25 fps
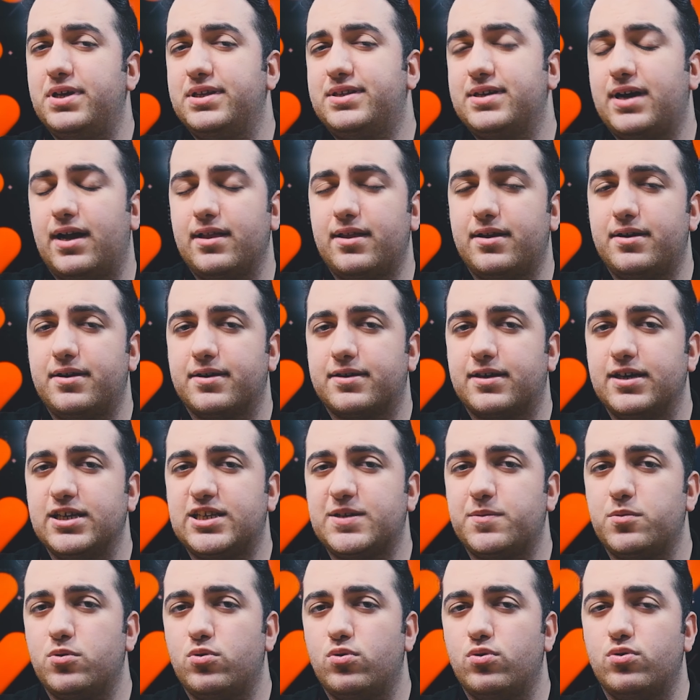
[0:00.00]
detaylarına
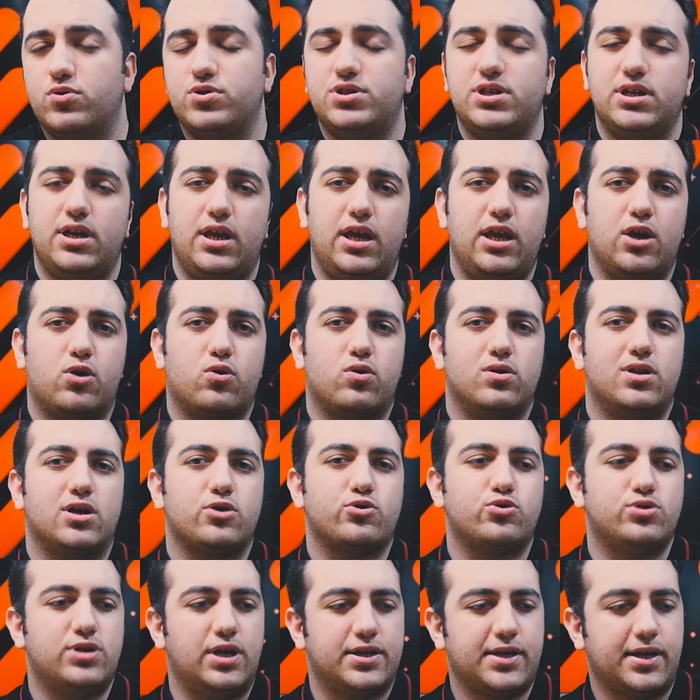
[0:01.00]
geçmeden önce ilk
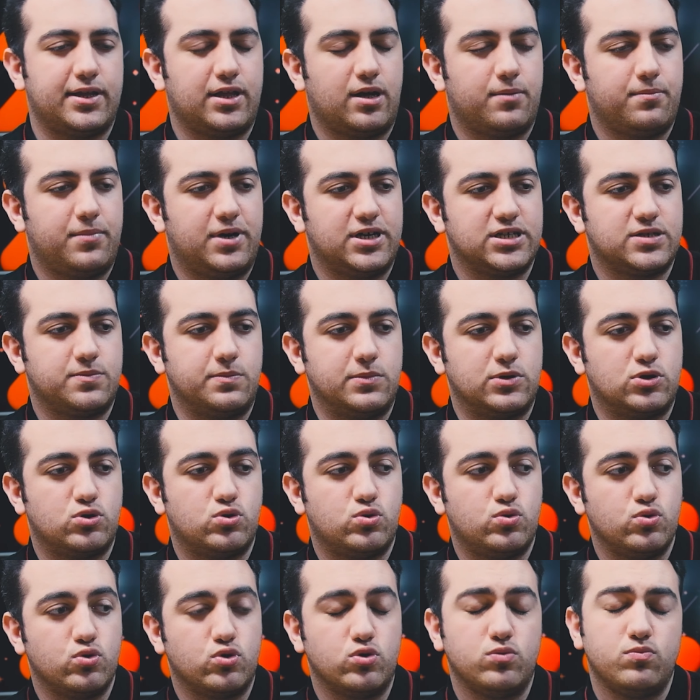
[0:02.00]
olarak şu detaydan bahsetmek
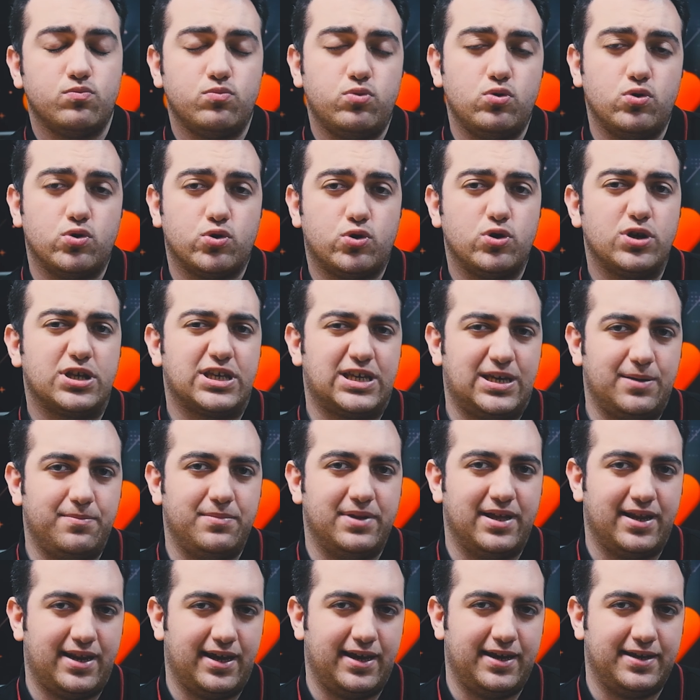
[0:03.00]
istiyorum. Bu ürün
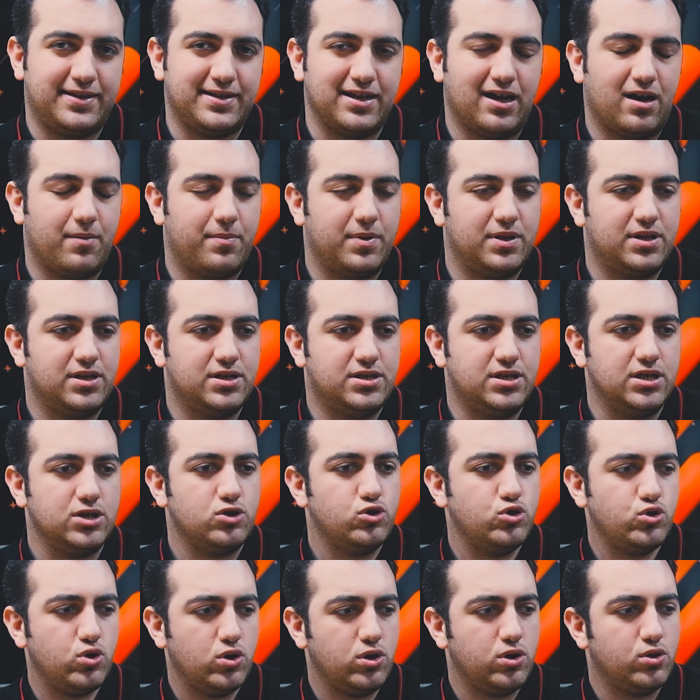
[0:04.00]
kimlere hitap edecek?
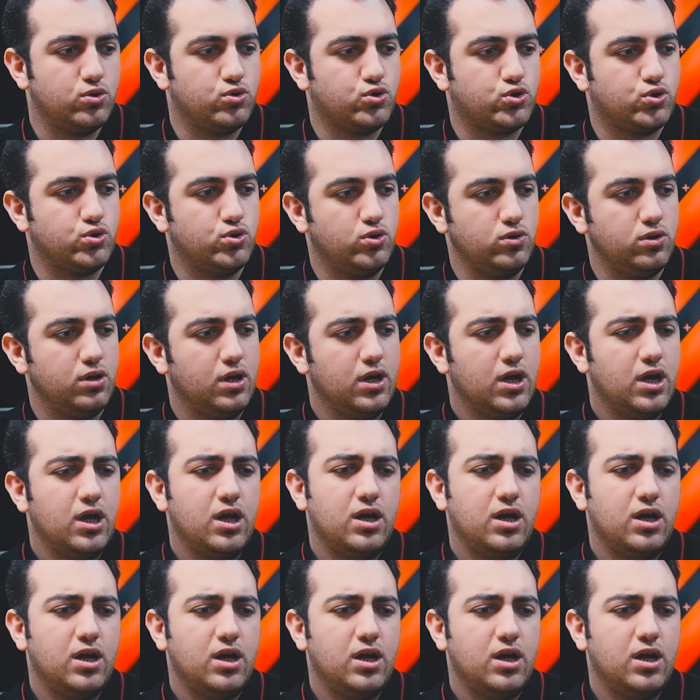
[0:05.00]
Şöyle düşünün.